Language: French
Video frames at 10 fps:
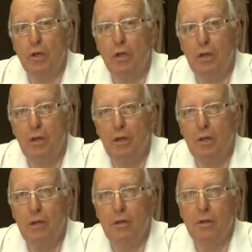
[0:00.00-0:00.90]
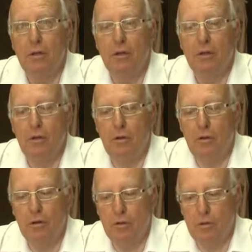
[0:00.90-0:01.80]
créer
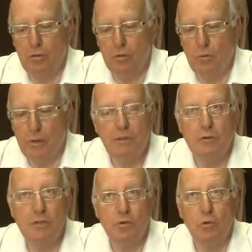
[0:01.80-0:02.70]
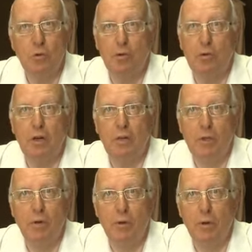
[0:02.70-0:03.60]
une manifestation culturelle en
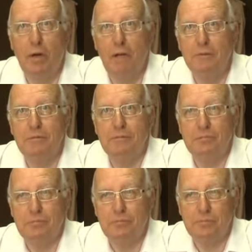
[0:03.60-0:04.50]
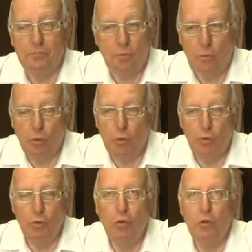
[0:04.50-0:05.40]
milieu rural.
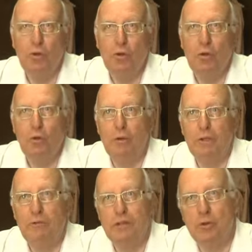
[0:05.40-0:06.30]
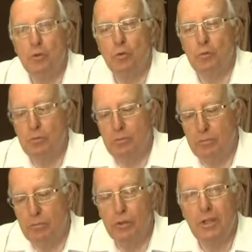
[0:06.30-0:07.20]
Donc, une manifestation
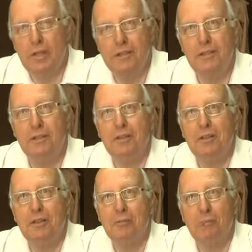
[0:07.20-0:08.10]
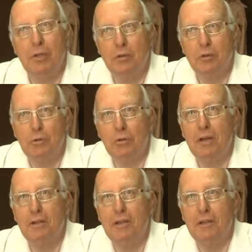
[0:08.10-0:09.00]
modeste, mais de,
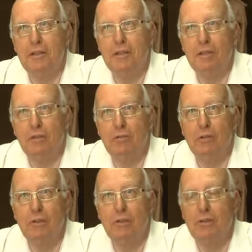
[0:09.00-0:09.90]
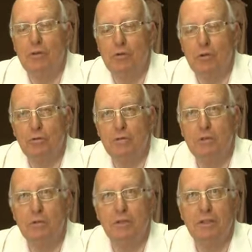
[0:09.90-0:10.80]
grande qualité. Il va de soi que nous
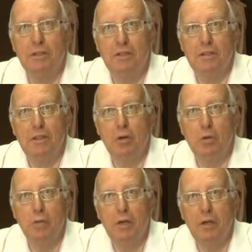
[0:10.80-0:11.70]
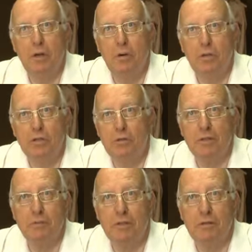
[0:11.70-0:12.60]
étions à des années-lumière à l'origine de
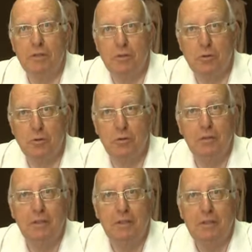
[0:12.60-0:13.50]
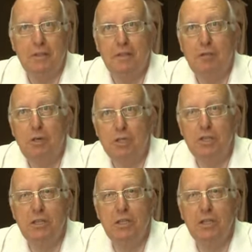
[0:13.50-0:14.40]
cette manifestation,
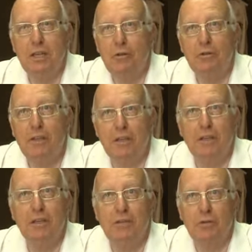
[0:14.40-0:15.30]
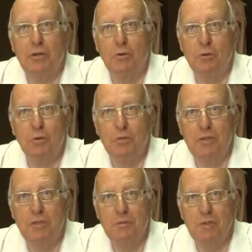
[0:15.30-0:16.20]
d'imaginer qu'elle deviendrait ce qu'est aujourd'hui
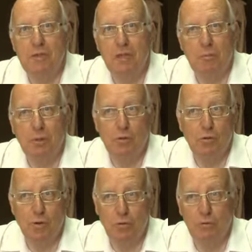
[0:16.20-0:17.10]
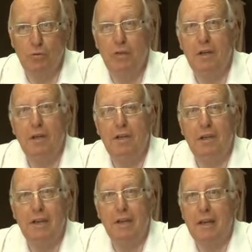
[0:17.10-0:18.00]
Jasmine Marciac. Mais je puis vous dire
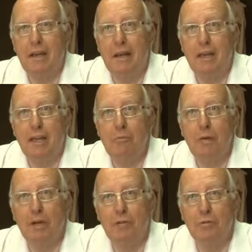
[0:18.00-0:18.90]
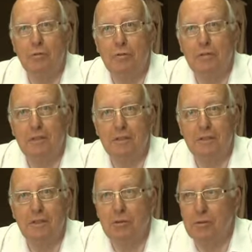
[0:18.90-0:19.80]
qu'elle n'a rien perdu, j'allais
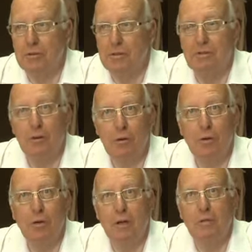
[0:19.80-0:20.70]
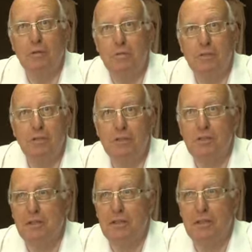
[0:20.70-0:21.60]
dire, des valeurs auxquelles nous sommes
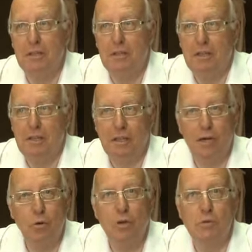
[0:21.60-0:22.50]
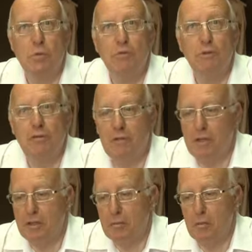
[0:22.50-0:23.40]
attachés et qu'elle correspond
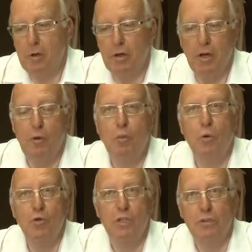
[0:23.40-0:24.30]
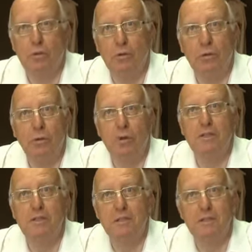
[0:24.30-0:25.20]
véritablement à un projet de,
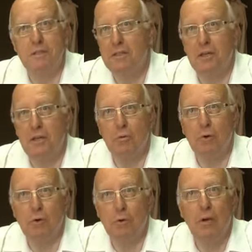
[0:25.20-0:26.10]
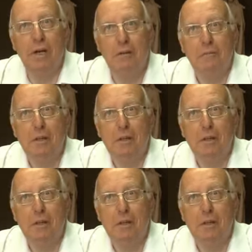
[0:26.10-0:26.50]
résistance d'un territoire rural